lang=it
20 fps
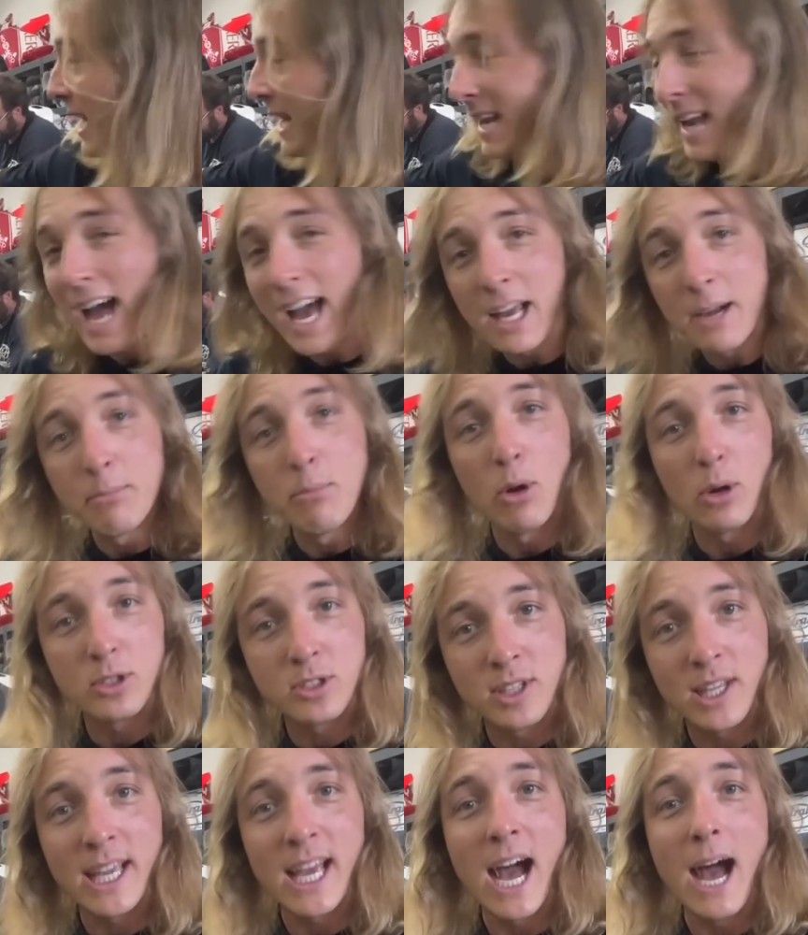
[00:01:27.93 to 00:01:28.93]

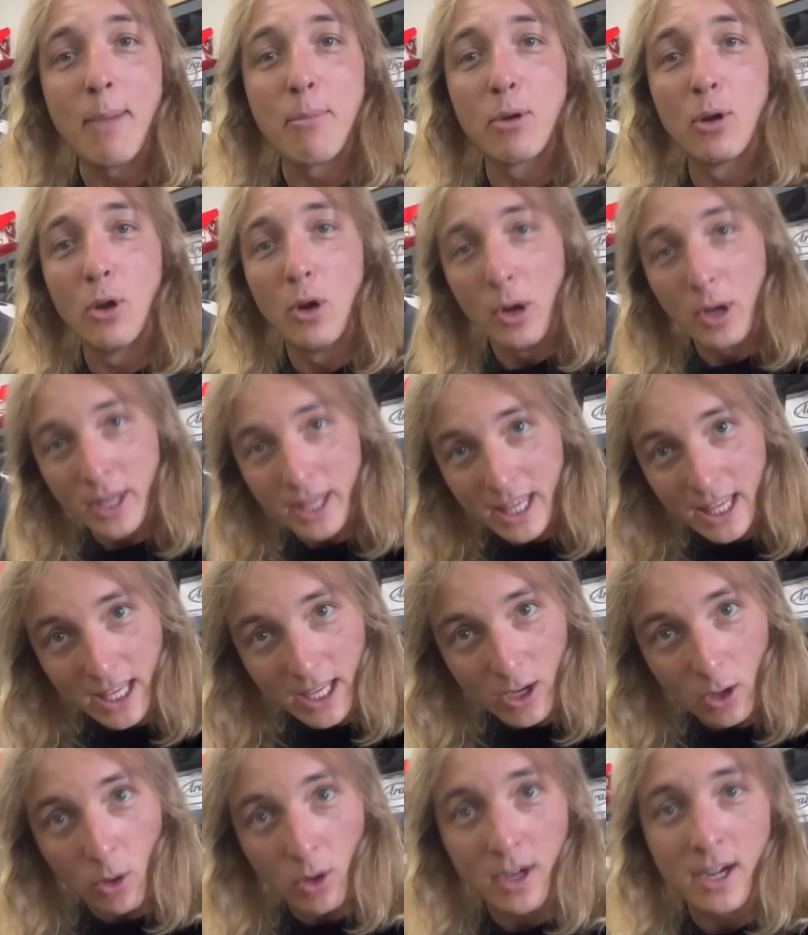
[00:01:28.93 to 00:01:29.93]
l'airbox di Gabro
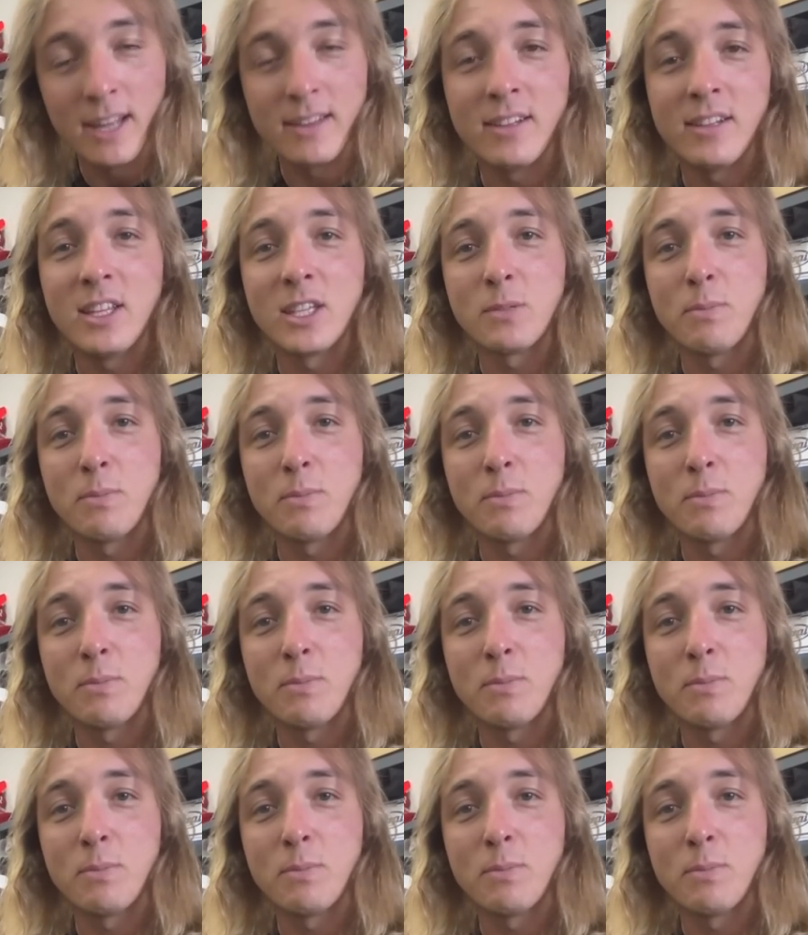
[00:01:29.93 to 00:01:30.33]
i cornetti di